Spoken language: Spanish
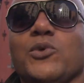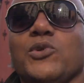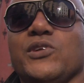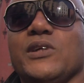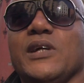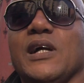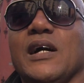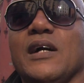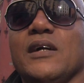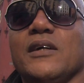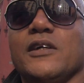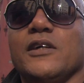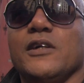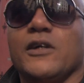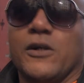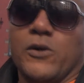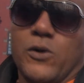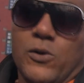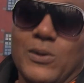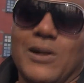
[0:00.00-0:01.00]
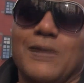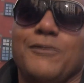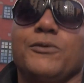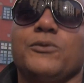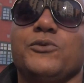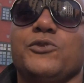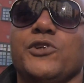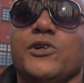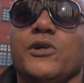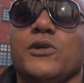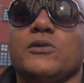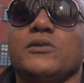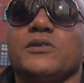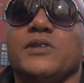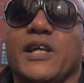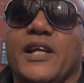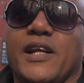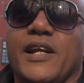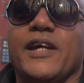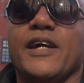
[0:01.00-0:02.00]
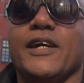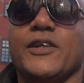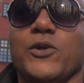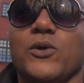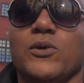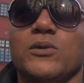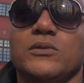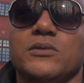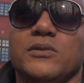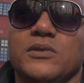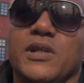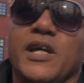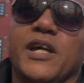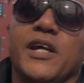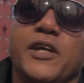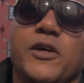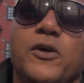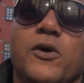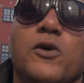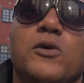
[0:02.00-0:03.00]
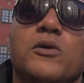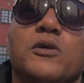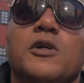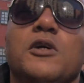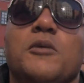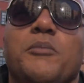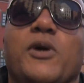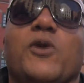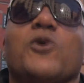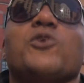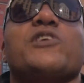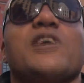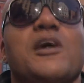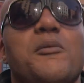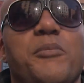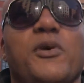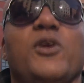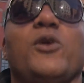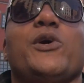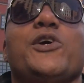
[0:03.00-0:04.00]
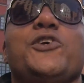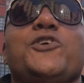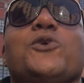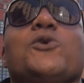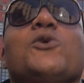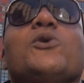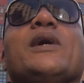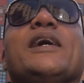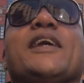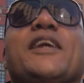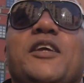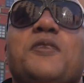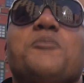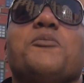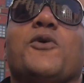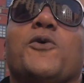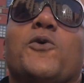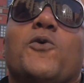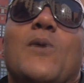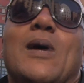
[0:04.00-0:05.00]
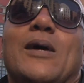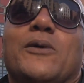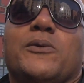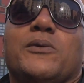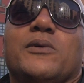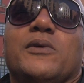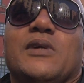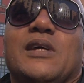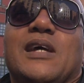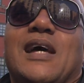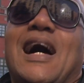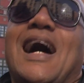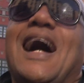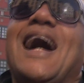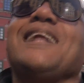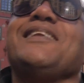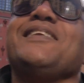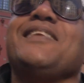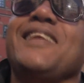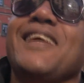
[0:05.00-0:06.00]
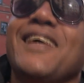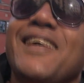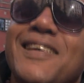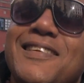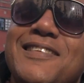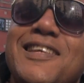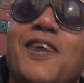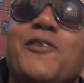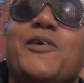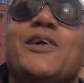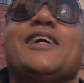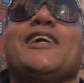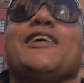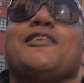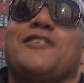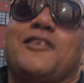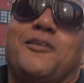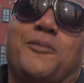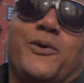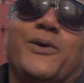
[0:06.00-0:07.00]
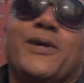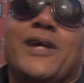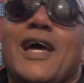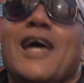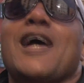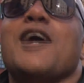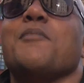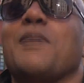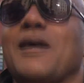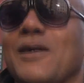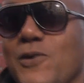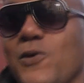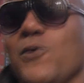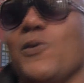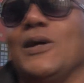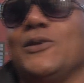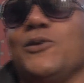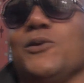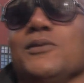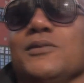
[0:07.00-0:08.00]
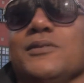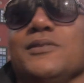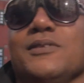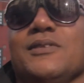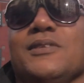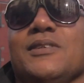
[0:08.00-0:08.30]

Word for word: música o una función de reggaetón, de hip pero siempre lo he hecho con el ritmo cubano, antes de saber que se podía llamar cubatón.